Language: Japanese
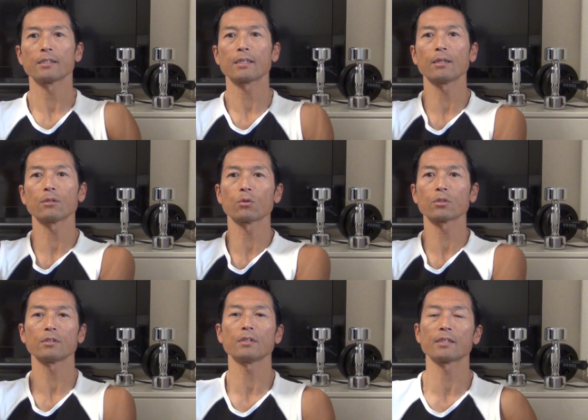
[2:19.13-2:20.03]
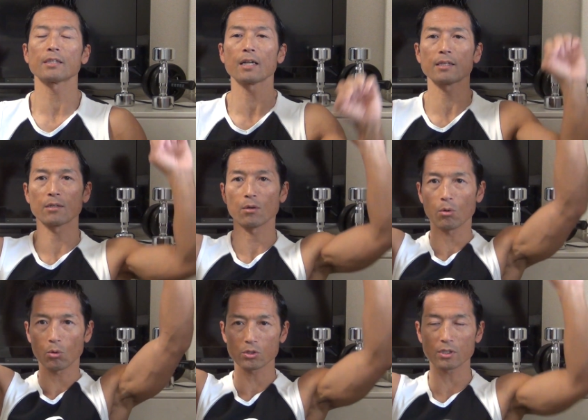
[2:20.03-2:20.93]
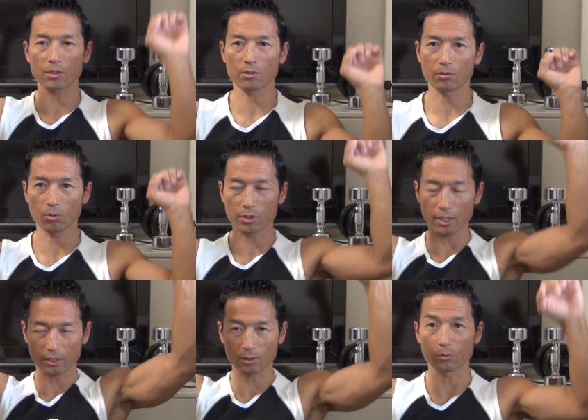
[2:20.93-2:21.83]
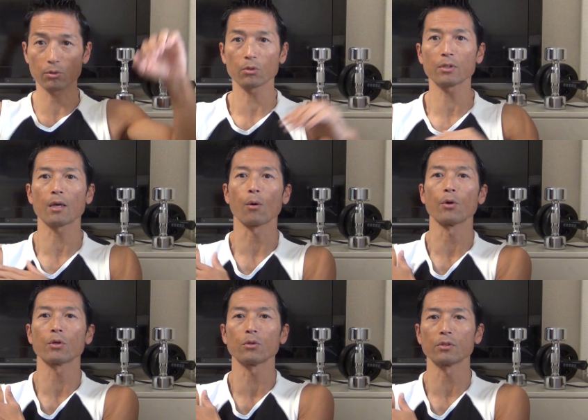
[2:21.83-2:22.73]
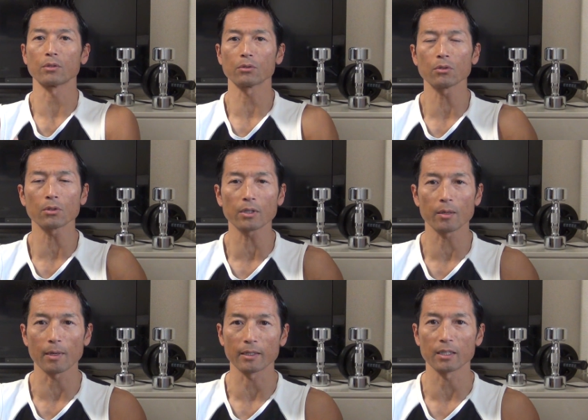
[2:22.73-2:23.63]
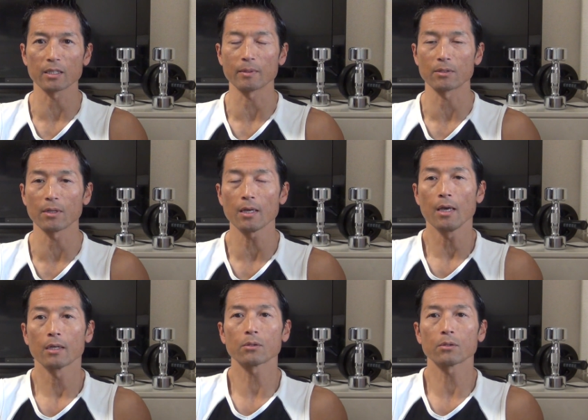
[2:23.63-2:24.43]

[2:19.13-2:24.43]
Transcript: 三頭筋でさらに押していく、押し上げていくということで追い込んでいくということがまあできますね。